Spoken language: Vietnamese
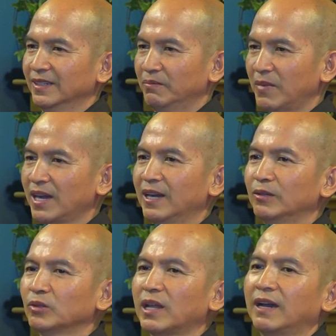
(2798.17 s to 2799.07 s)
mặc
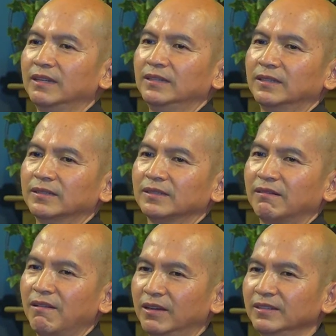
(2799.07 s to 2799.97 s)
áo tay
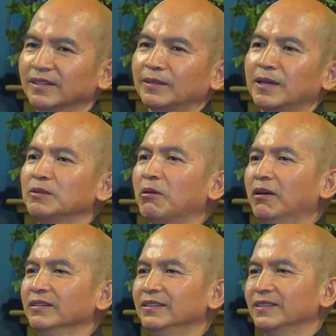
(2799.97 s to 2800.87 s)
lớn, tay
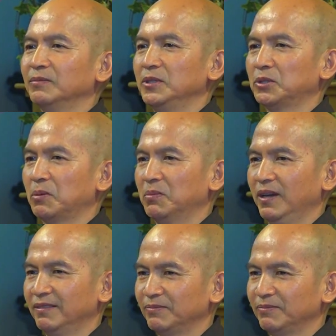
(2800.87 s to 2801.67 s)
nhỏ gì bên trong hết.